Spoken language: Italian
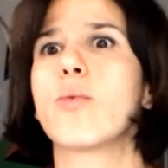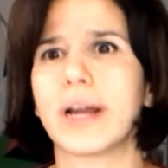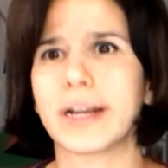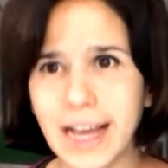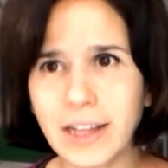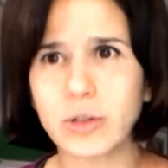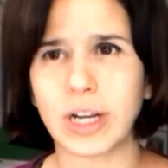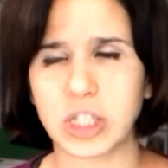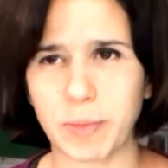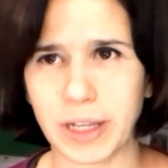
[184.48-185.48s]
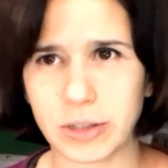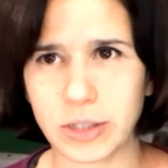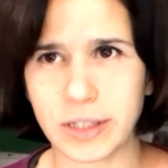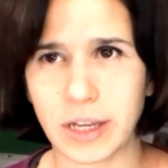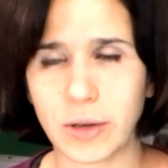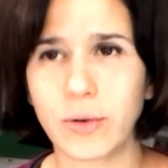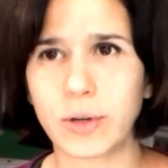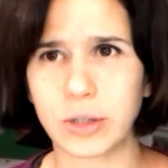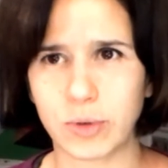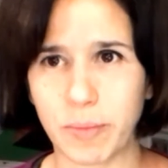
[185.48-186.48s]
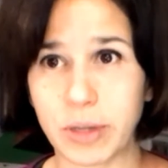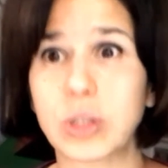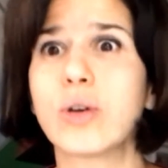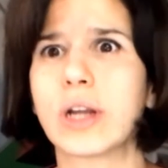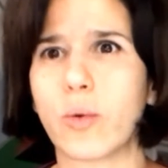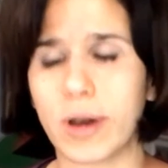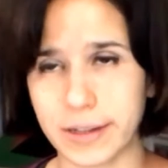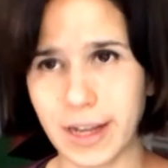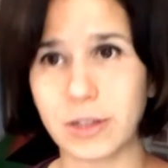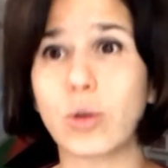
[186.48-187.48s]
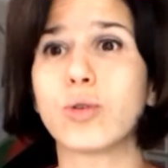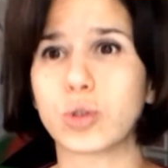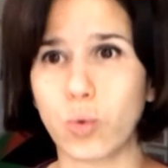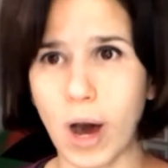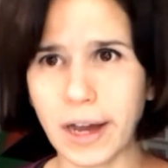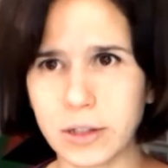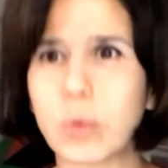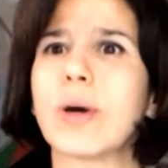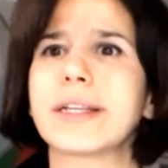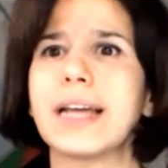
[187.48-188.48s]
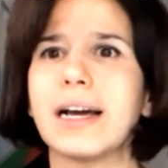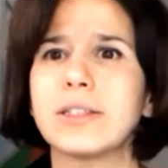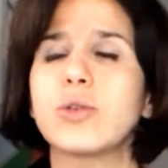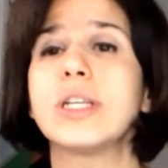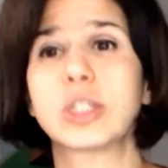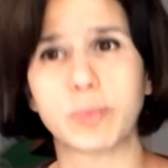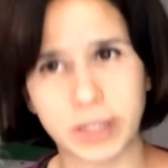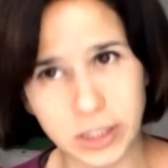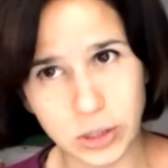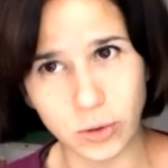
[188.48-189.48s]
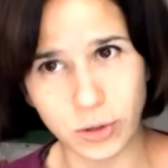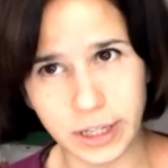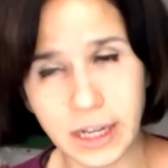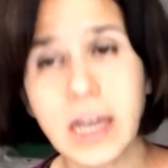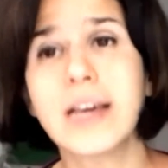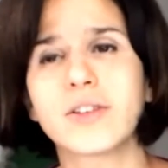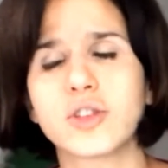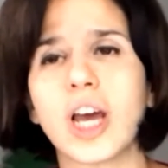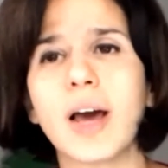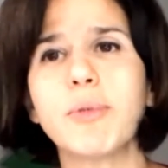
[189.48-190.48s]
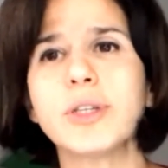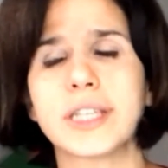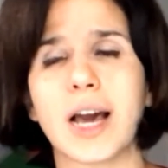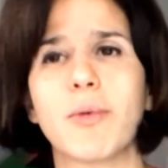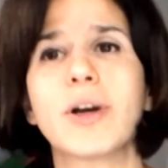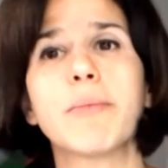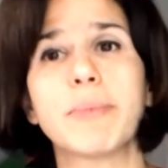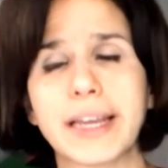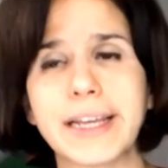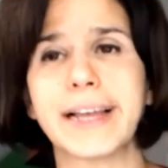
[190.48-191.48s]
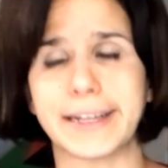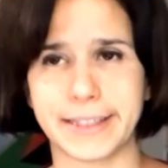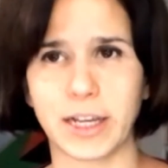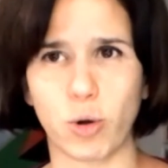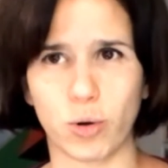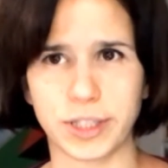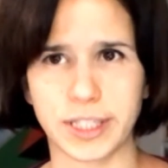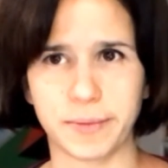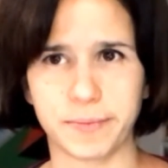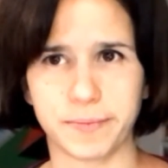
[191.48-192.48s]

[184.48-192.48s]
guardando l'aspetto esteriore di una persona, guardando lo sguardo, guardando l'espressione, già possiamo capire tante cose.